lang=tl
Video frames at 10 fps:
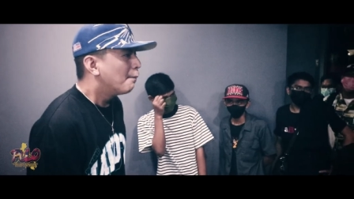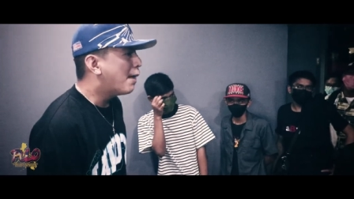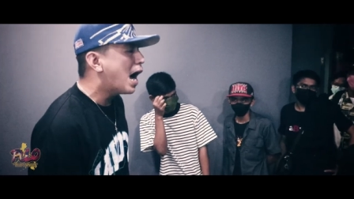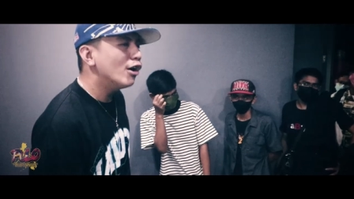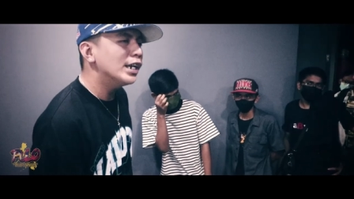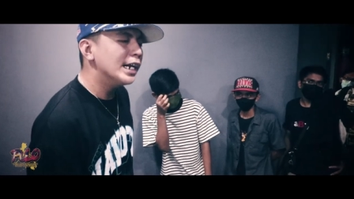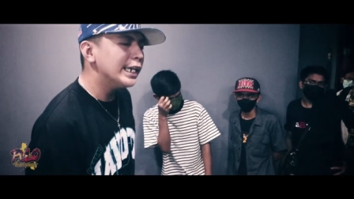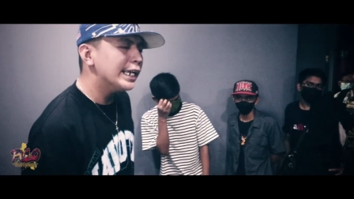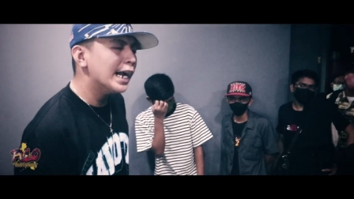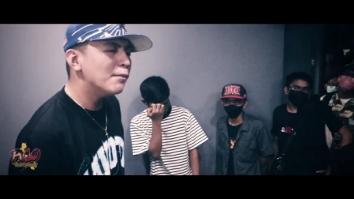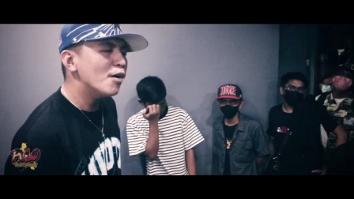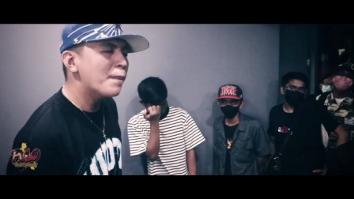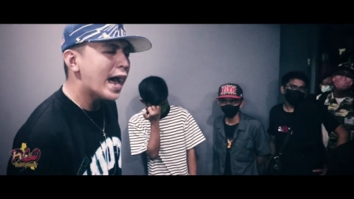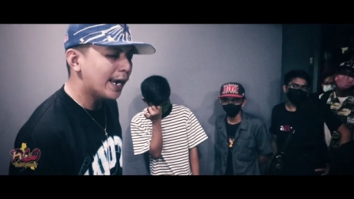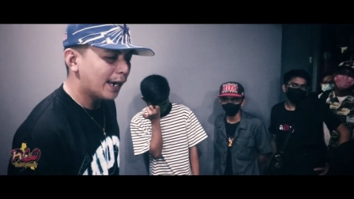Baho ng hininga
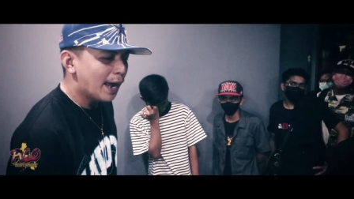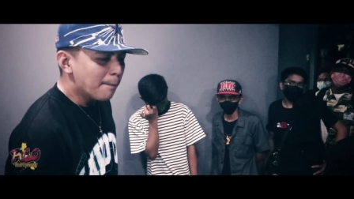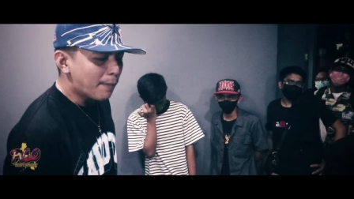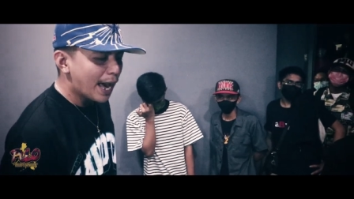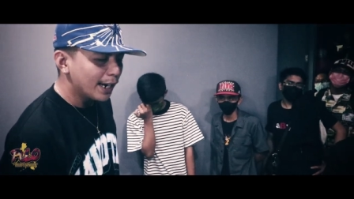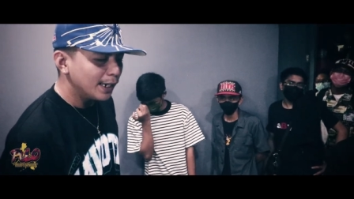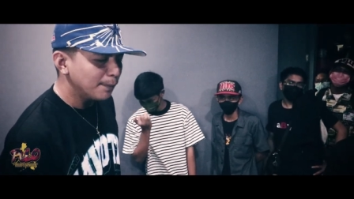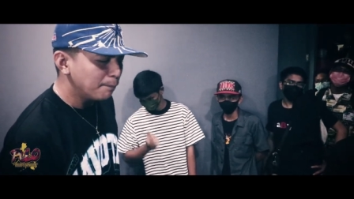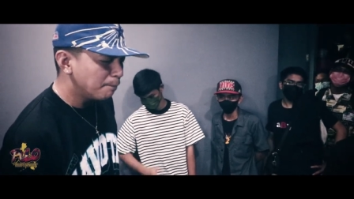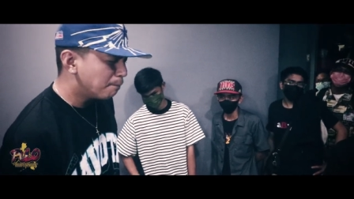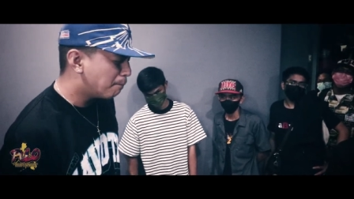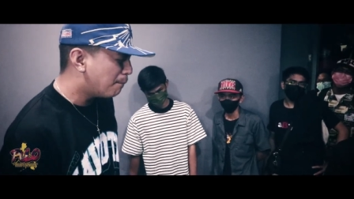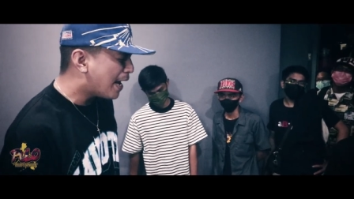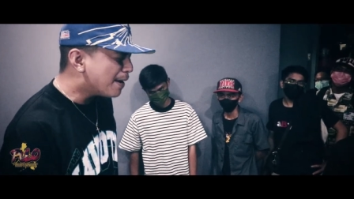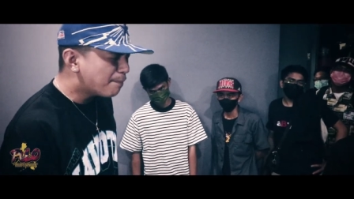mo, par! Parang
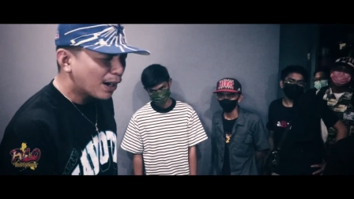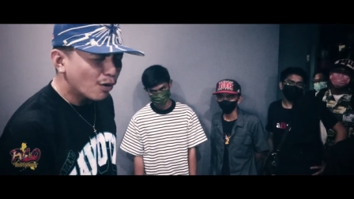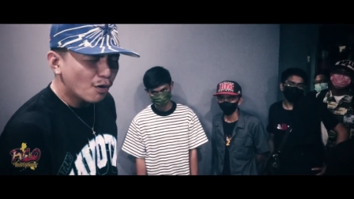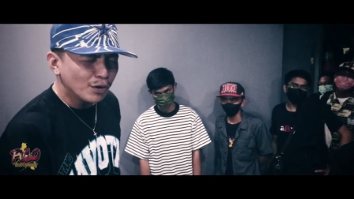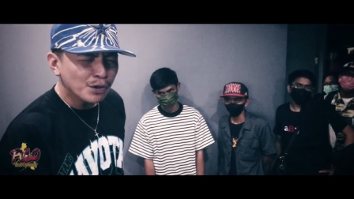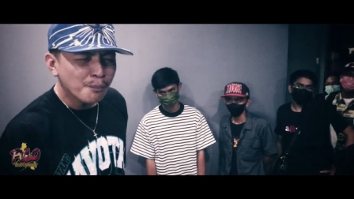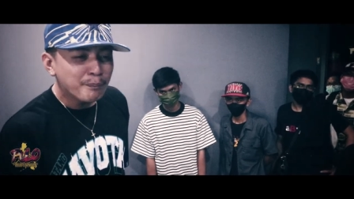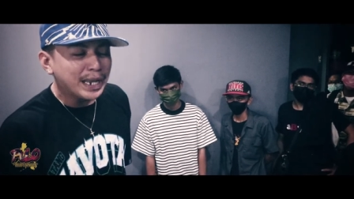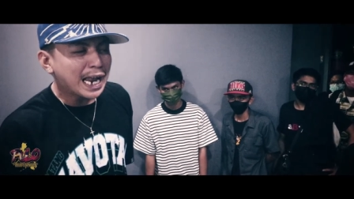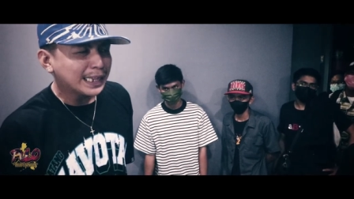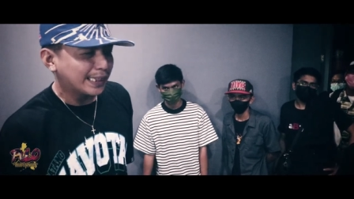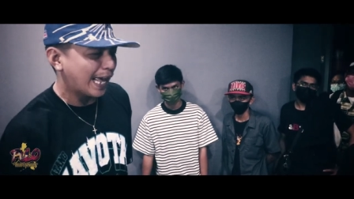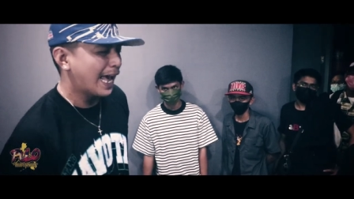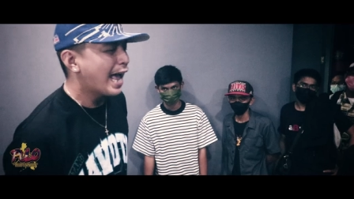may bagoong yung bilat.